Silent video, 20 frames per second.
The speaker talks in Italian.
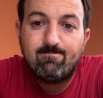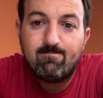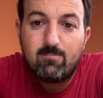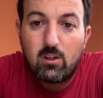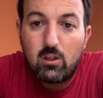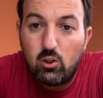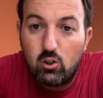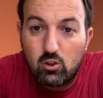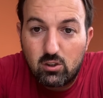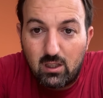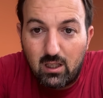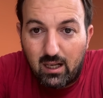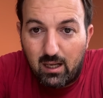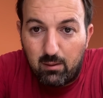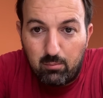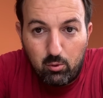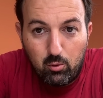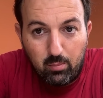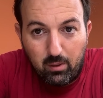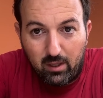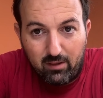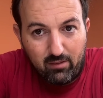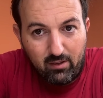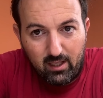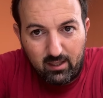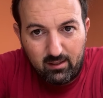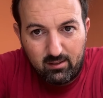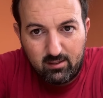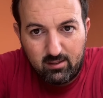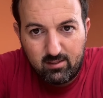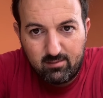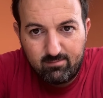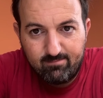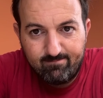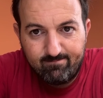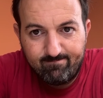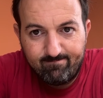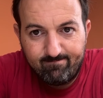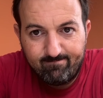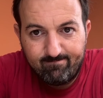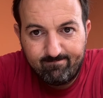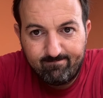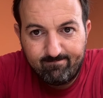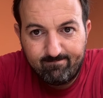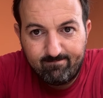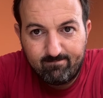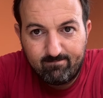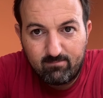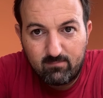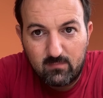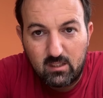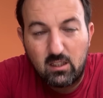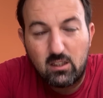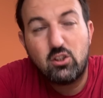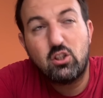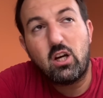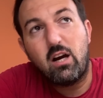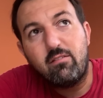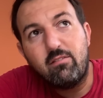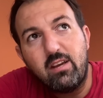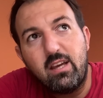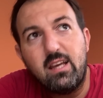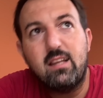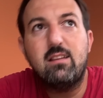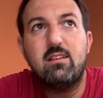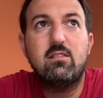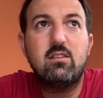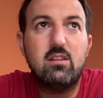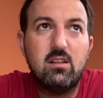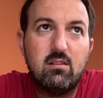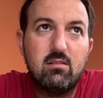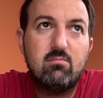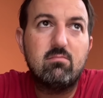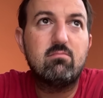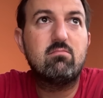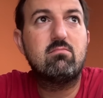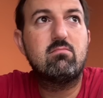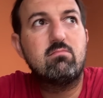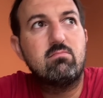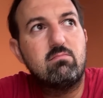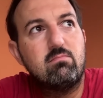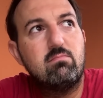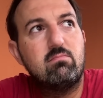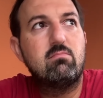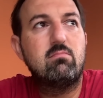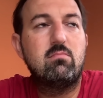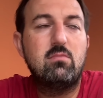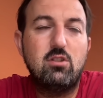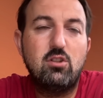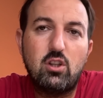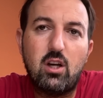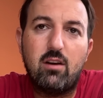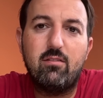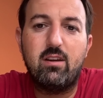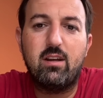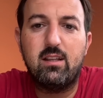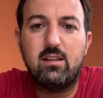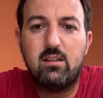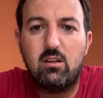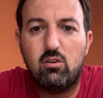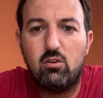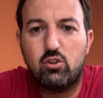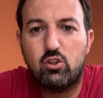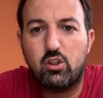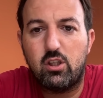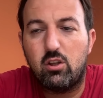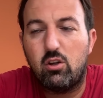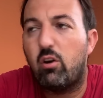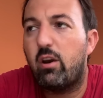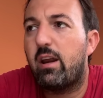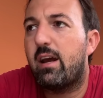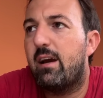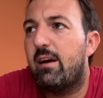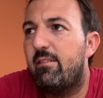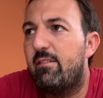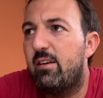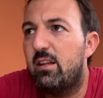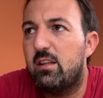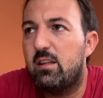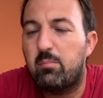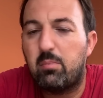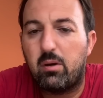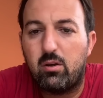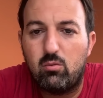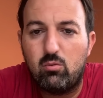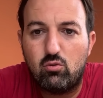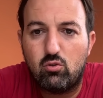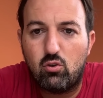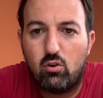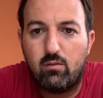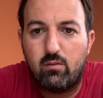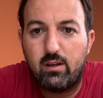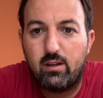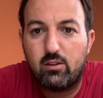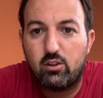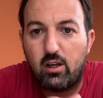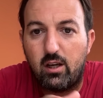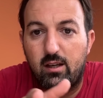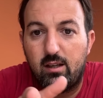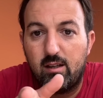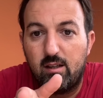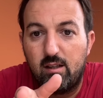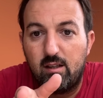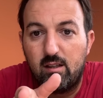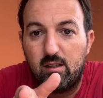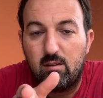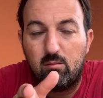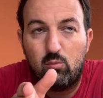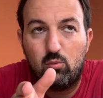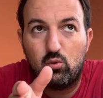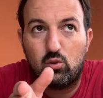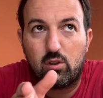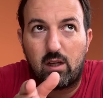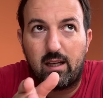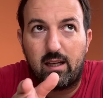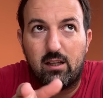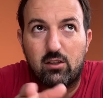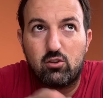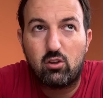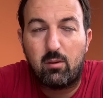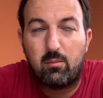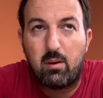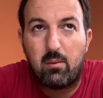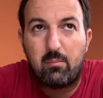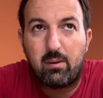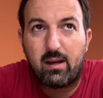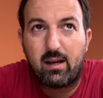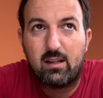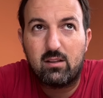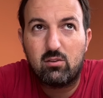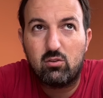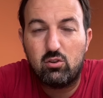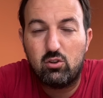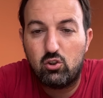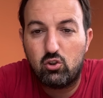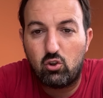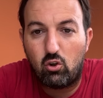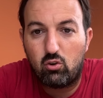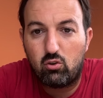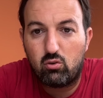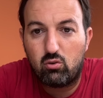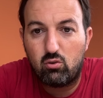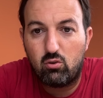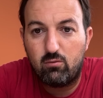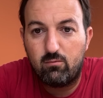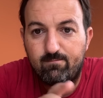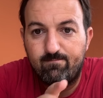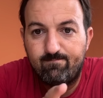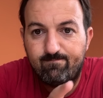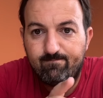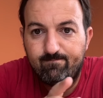Io sarei più per i 20. Già 20, già 20 lo cedo. Oh raga, 20 prendi un giovane, cioè Musa adesso l'abbiamo pagato 18